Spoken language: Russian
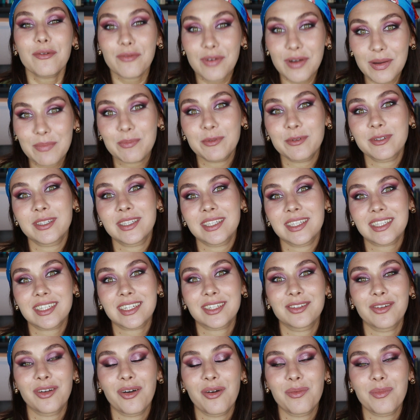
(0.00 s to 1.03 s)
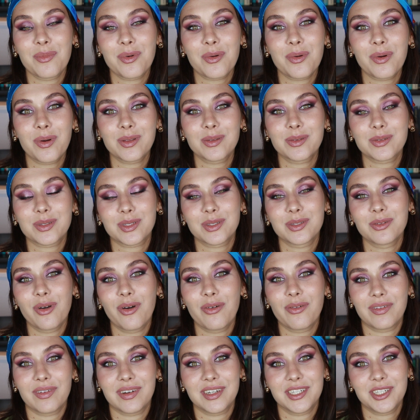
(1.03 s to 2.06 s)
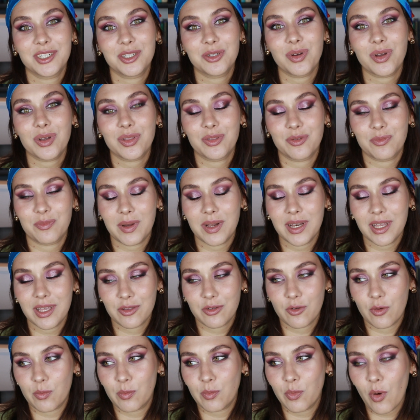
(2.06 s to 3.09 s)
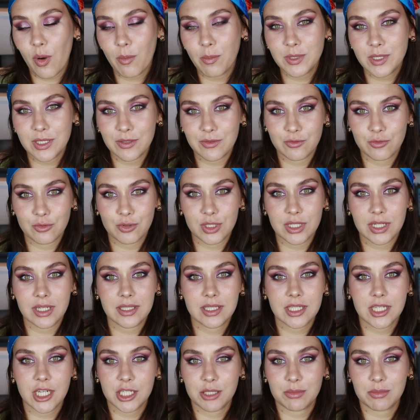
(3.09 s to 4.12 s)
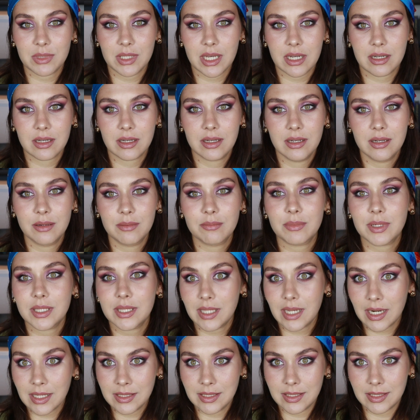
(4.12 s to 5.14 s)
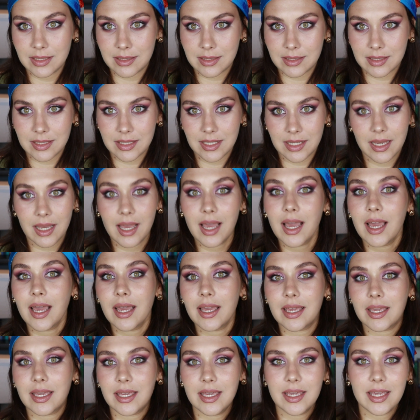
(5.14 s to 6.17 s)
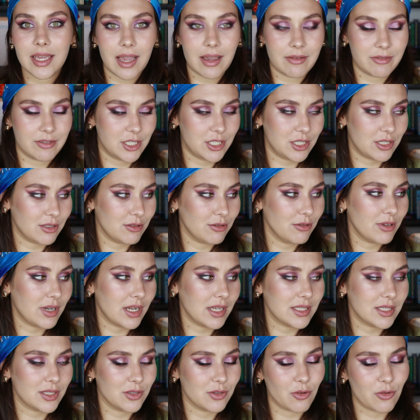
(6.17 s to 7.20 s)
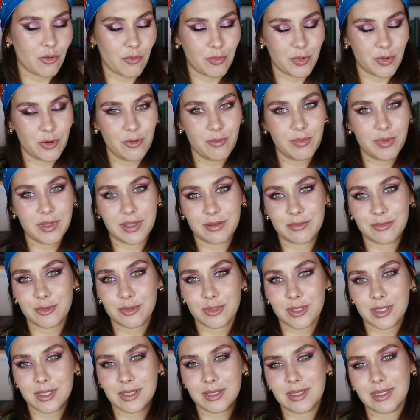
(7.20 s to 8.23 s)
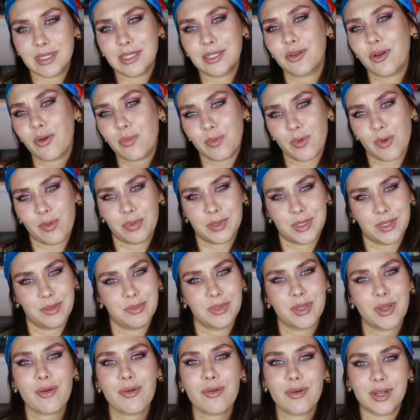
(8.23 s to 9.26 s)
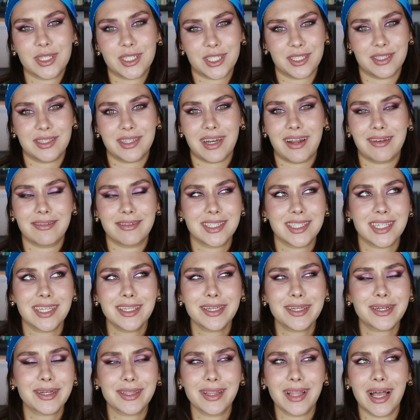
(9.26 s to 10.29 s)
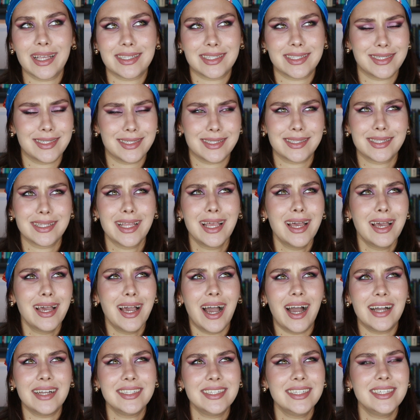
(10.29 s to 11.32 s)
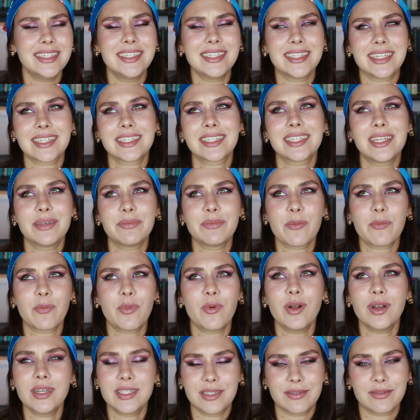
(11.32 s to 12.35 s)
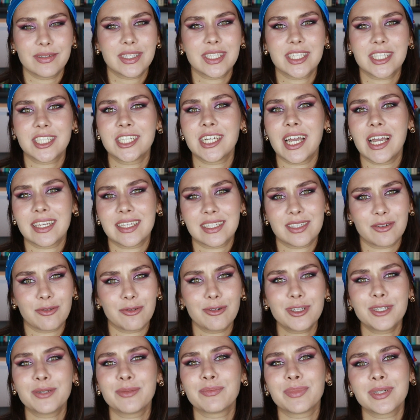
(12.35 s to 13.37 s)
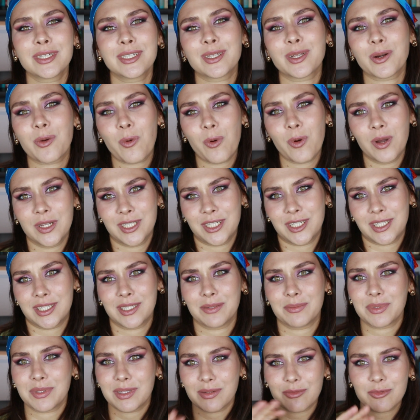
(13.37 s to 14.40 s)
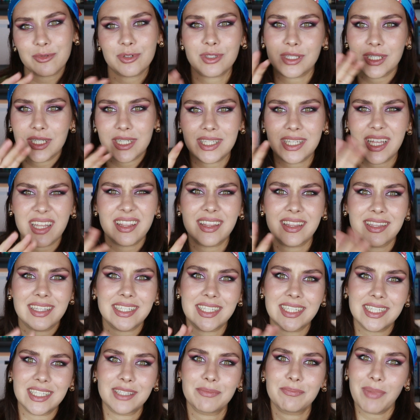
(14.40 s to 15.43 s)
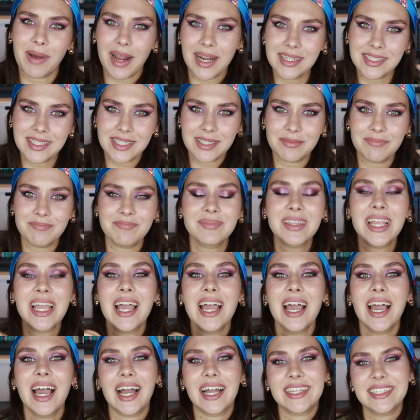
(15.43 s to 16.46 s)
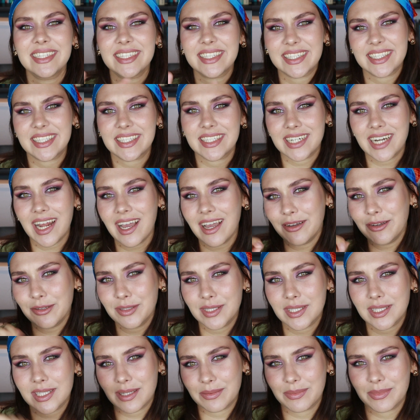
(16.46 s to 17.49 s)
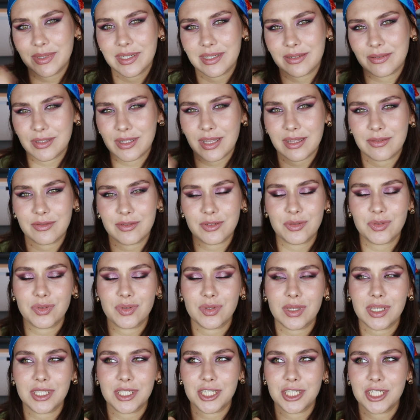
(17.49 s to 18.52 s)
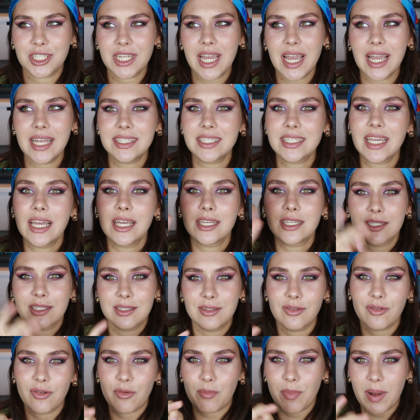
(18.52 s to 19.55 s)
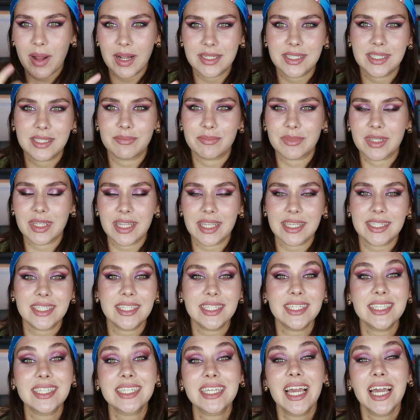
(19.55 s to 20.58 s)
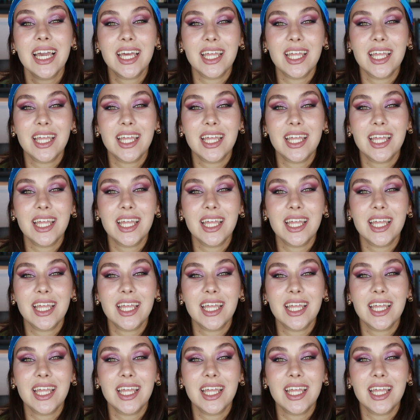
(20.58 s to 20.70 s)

выпустит к Новому году снова еще одну палетку попсов, уже, скажем так, по традиции. И я в очередной раз ее куплю, потому что ее попсы мне очень нравятся, они классные. Они, если ими пользоваться часто, очень быстро кончатся, потому что их надо наносить пальцем, они затираются, там их вот это вот все очищать, снова пальцем наносить,